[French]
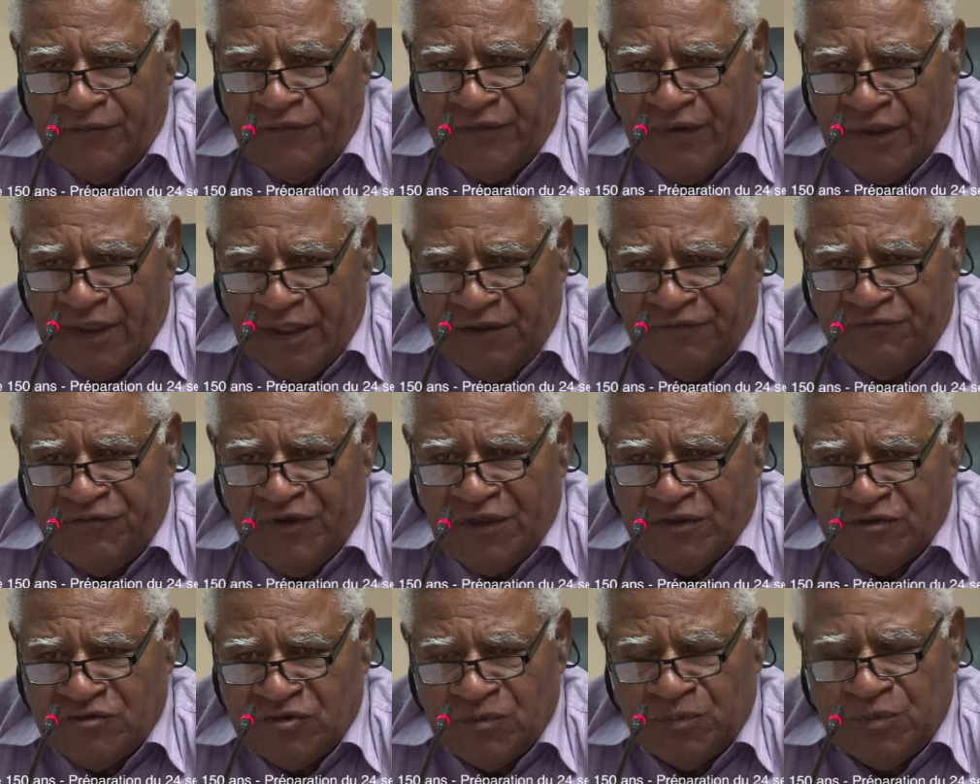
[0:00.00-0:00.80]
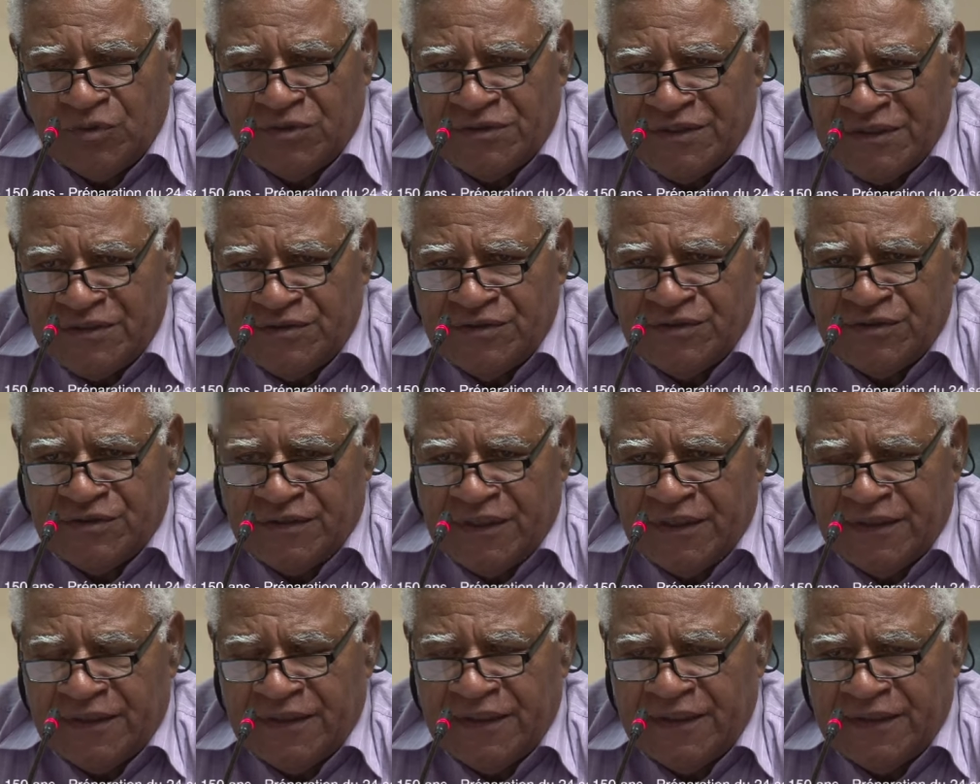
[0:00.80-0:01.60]
à la fin de ce
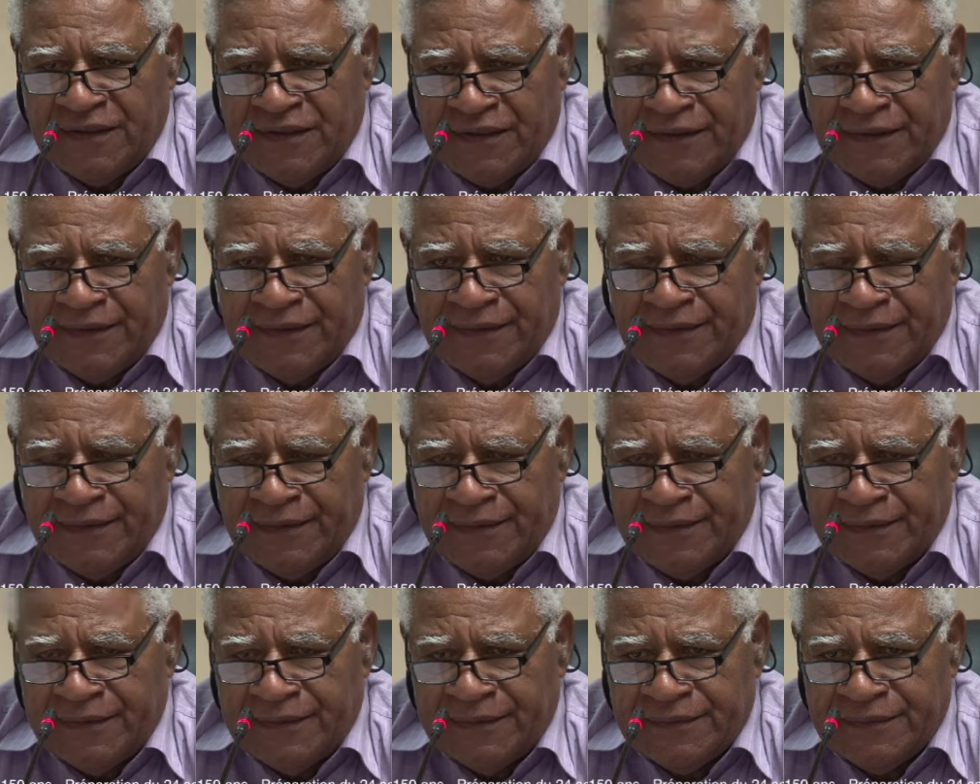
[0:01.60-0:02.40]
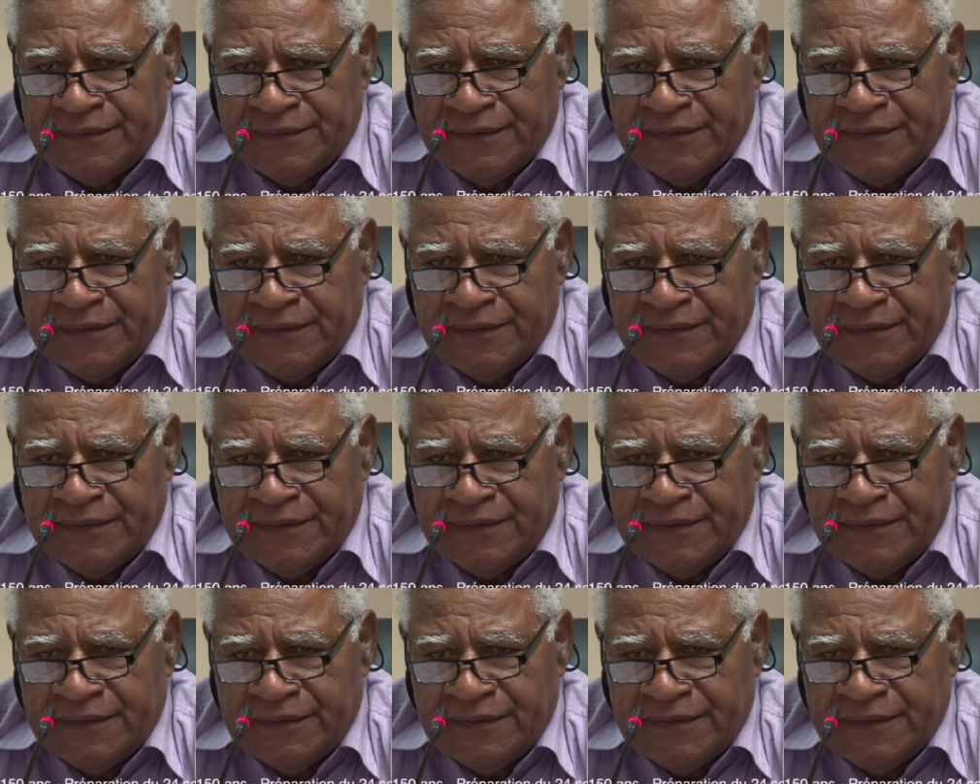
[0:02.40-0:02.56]
processus hein, qui a été